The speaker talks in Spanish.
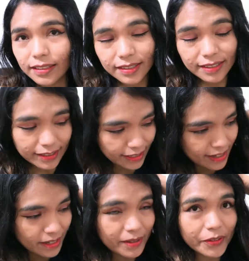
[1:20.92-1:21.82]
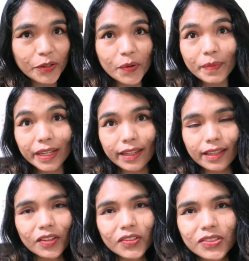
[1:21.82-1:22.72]
Así que yo me he
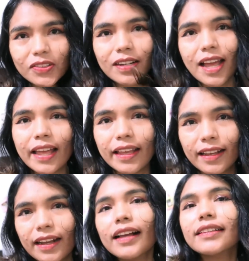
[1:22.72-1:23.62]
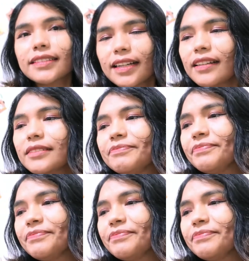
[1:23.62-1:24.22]
quedado sola en casa.